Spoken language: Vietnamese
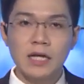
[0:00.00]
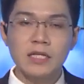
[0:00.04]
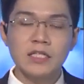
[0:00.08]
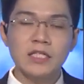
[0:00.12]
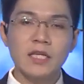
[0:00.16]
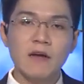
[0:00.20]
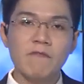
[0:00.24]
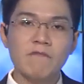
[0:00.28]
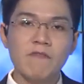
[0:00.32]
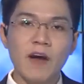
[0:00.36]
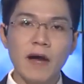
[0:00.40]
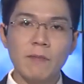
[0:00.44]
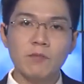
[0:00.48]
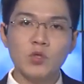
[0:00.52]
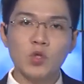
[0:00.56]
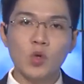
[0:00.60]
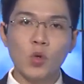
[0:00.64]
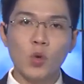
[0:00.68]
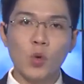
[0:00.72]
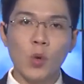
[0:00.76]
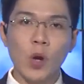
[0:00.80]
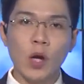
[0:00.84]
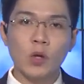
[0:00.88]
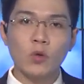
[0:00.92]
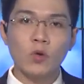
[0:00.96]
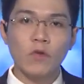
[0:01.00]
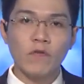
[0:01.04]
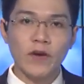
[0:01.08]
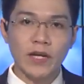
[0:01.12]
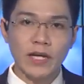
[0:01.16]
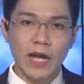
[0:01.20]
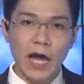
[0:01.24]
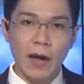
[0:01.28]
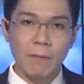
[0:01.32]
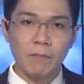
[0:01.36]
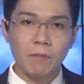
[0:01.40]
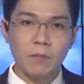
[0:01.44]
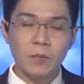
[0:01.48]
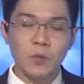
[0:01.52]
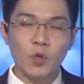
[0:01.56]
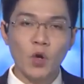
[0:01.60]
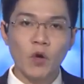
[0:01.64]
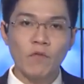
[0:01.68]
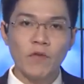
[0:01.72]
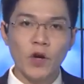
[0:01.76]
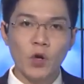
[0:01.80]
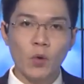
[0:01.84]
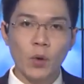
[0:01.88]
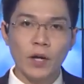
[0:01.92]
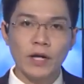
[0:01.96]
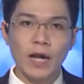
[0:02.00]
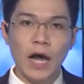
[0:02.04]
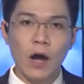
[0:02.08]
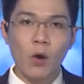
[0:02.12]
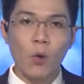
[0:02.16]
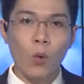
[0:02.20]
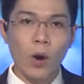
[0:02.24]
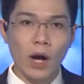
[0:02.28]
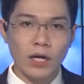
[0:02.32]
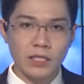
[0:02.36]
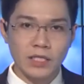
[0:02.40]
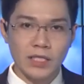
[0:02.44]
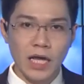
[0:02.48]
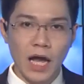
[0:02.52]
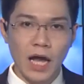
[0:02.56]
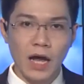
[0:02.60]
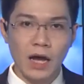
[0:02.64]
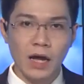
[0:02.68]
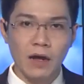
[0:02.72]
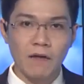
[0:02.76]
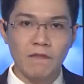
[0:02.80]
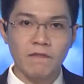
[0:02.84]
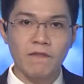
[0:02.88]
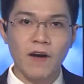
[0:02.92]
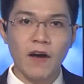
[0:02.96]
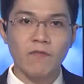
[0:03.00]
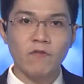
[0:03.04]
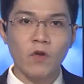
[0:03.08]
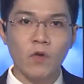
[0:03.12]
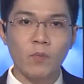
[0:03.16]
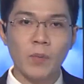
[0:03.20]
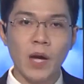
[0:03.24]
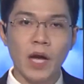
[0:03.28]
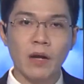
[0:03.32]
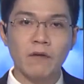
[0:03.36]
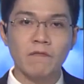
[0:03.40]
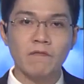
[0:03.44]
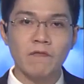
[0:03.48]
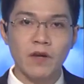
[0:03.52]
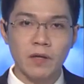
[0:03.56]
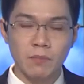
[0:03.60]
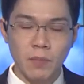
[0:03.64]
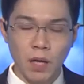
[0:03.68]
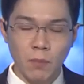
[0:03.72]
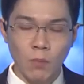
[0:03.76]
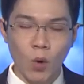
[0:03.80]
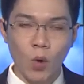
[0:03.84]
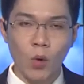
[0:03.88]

xâm phạm chủ quyền của Việt Nam đối với quần đảo Hoàng Sa và vùng biển Vịnh Bắc